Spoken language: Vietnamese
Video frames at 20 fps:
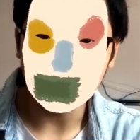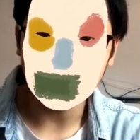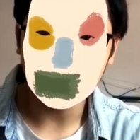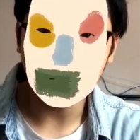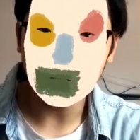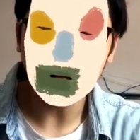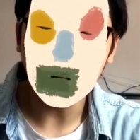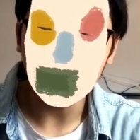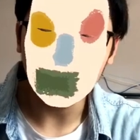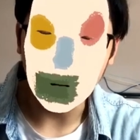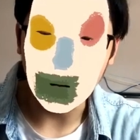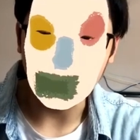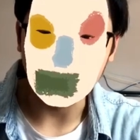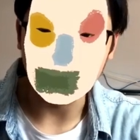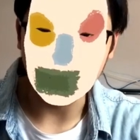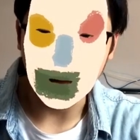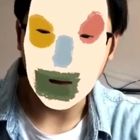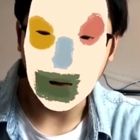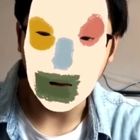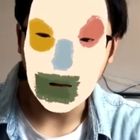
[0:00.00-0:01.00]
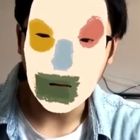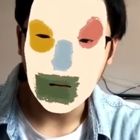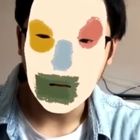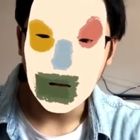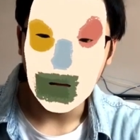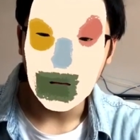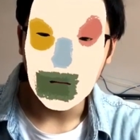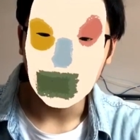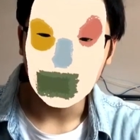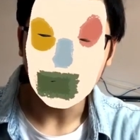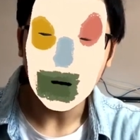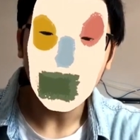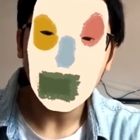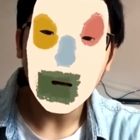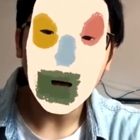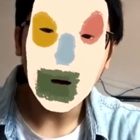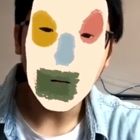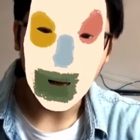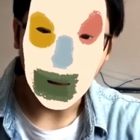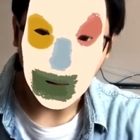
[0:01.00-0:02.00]
cái thông điệp là không
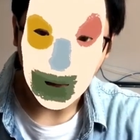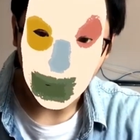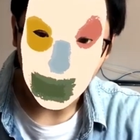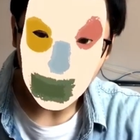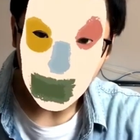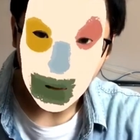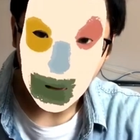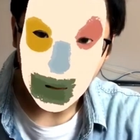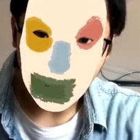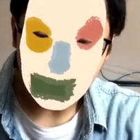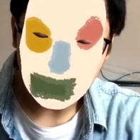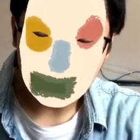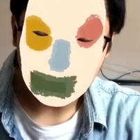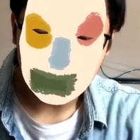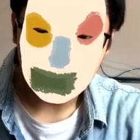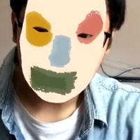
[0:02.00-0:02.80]
ai hoàn hảo cả